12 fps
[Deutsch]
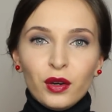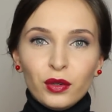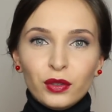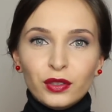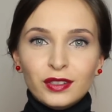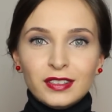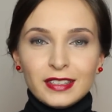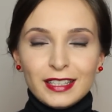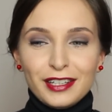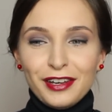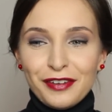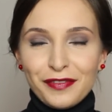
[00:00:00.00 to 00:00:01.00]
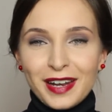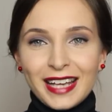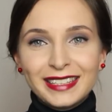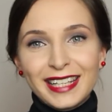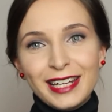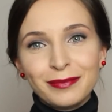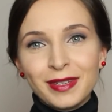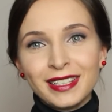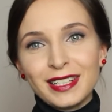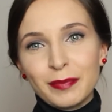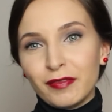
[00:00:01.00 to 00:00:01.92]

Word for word: Und äh, vielleicht kennt man das,